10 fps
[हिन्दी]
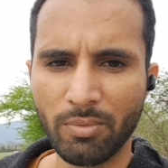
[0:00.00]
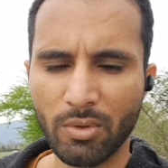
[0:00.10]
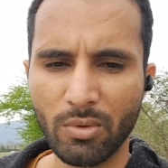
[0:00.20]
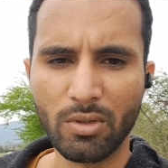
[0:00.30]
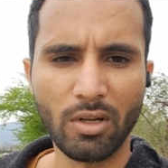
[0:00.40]
तो
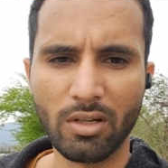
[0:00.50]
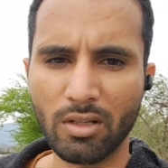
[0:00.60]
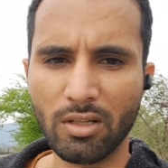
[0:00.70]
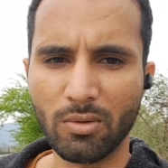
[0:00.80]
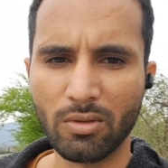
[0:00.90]
जो यहाँ की
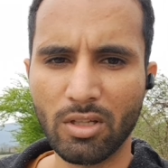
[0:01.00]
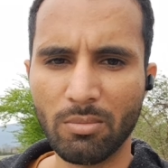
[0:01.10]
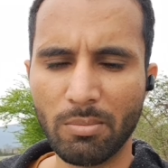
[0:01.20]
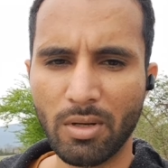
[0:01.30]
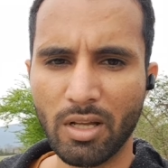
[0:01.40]
जो जब
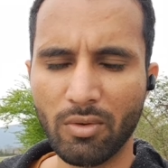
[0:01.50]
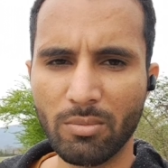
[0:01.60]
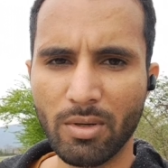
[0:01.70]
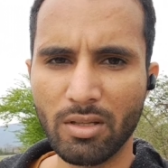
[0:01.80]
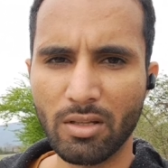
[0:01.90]
आप लैंग्वेज
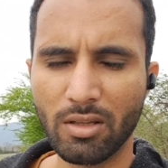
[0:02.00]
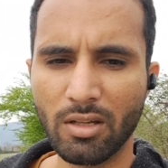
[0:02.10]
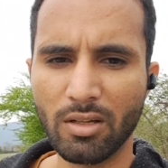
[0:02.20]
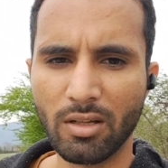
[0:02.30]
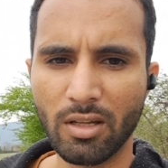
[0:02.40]
बेसिक
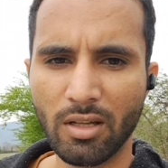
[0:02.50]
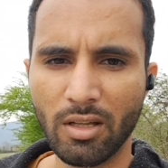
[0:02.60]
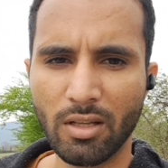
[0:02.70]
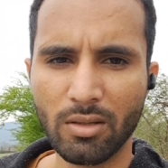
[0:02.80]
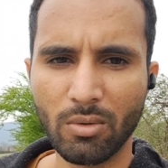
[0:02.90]
सीखेंगे
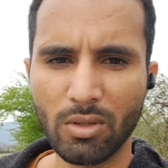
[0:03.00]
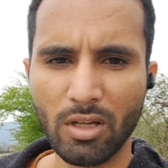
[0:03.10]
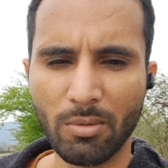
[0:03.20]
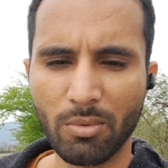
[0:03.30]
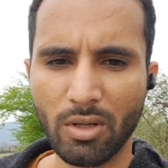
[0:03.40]
तो ये
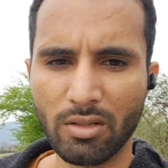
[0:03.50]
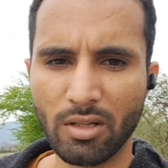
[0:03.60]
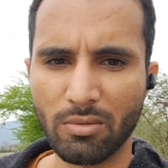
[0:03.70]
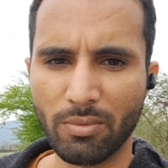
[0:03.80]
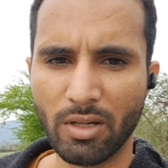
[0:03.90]
आपको एक
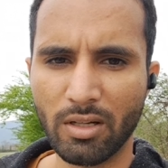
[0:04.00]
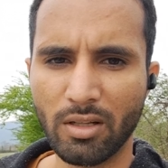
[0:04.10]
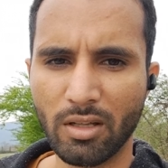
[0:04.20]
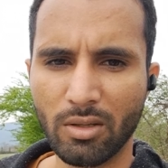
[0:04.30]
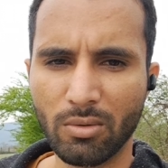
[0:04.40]
सर्टिफिकेट
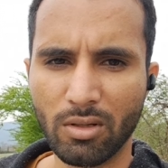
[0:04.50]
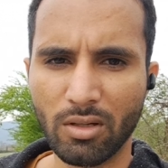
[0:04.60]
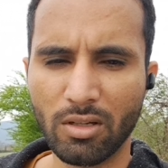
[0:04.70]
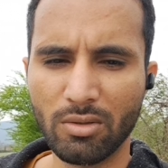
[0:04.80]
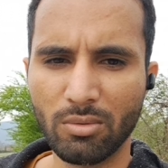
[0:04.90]
देंगे जो
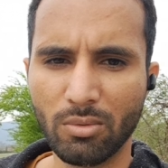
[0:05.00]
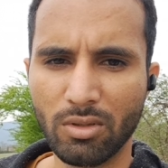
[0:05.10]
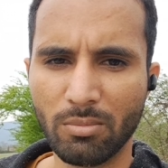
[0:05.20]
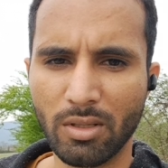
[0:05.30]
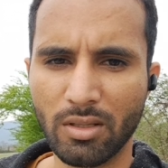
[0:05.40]
सरकारी स्कूल
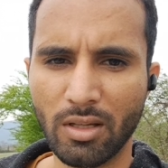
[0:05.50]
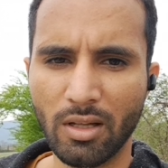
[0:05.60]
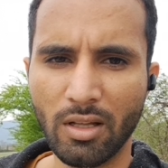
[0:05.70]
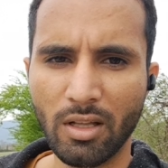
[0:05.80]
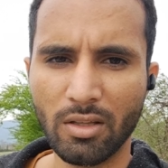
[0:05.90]
से मिलता है
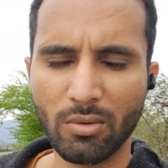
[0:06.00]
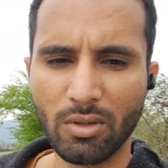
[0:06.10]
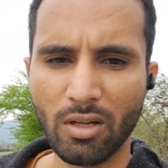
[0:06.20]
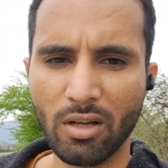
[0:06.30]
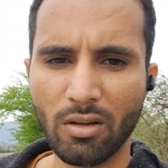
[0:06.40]
तो ये
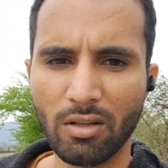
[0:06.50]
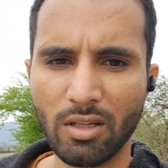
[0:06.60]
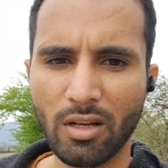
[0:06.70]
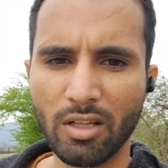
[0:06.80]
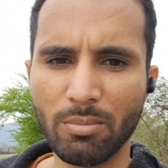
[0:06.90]
का ये
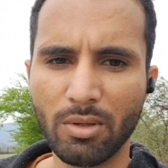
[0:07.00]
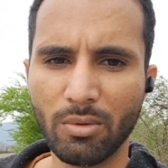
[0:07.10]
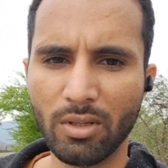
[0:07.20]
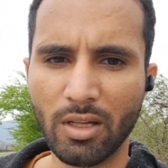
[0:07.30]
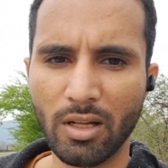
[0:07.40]
लाजमी
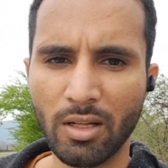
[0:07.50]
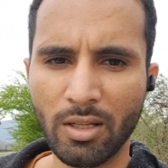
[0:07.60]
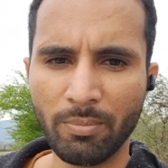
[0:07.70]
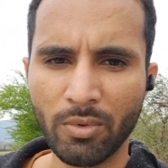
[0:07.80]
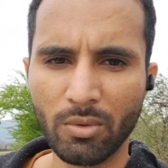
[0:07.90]
ज़रूरी है
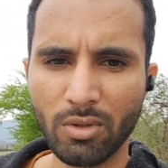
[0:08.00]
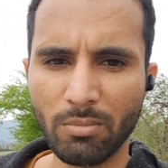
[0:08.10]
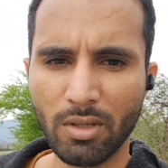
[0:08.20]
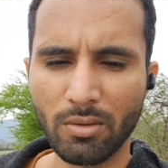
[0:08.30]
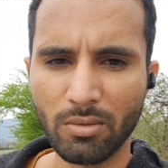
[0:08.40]
उसके
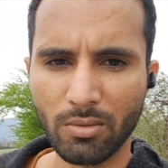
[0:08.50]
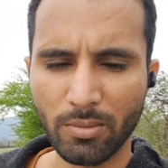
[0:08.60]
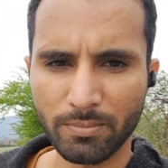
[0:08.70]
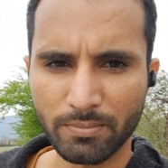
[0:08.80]
बाद दोस्तों